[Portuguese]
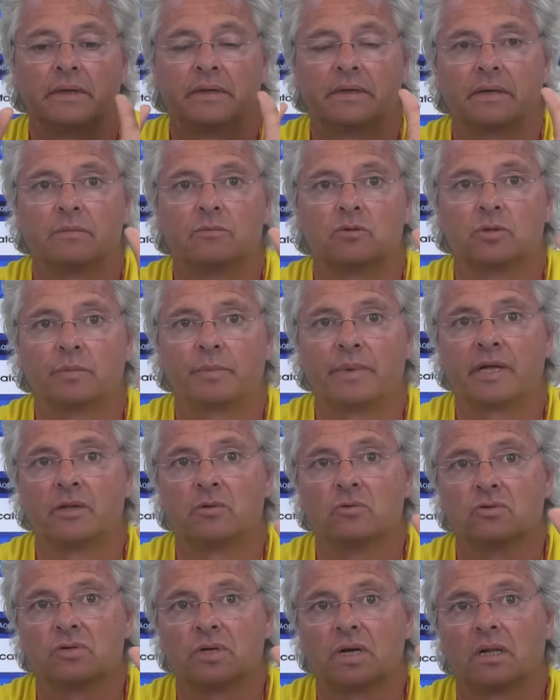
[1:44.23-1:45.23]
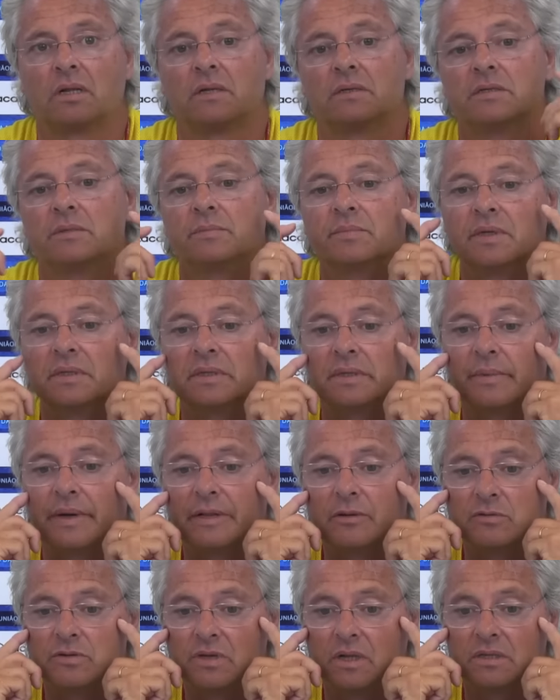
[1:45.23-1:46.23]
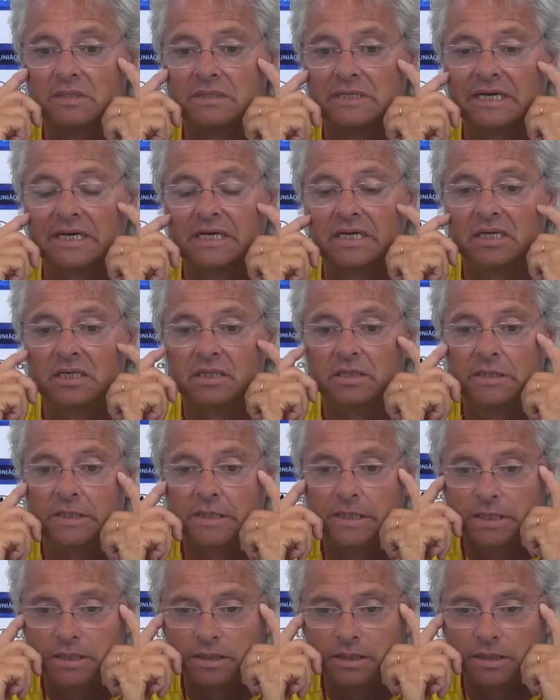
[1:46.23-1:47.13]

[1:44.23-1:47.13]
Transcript: em termos médios-alas e, portanto, em médios-alas de raiz,